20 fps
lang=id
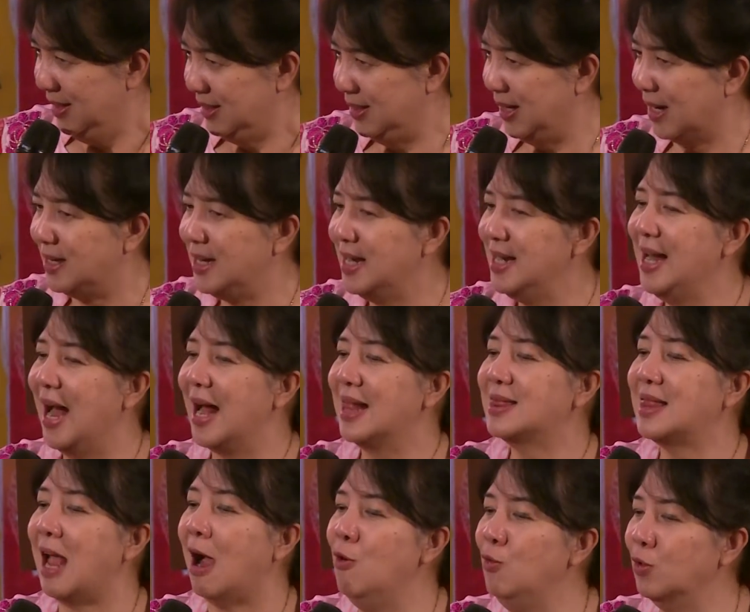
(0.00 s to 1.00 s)
Jadi
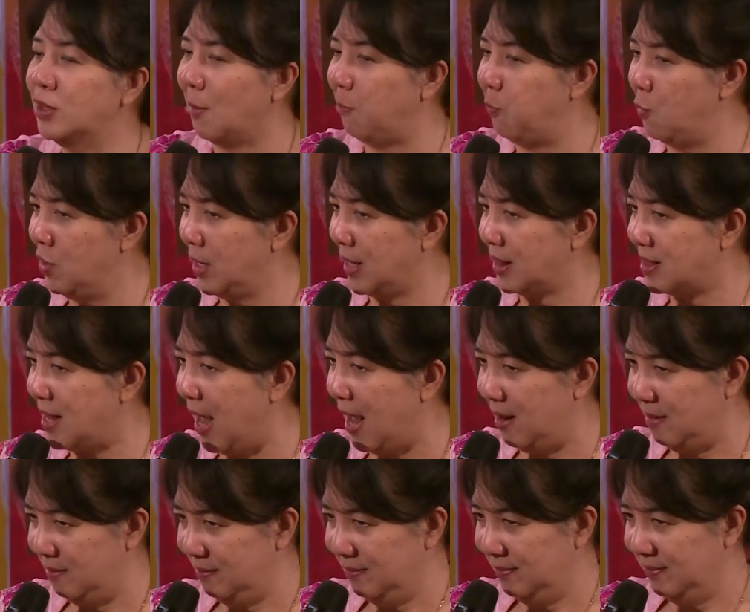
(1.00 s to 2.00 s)
nggak tahu tepung kentang.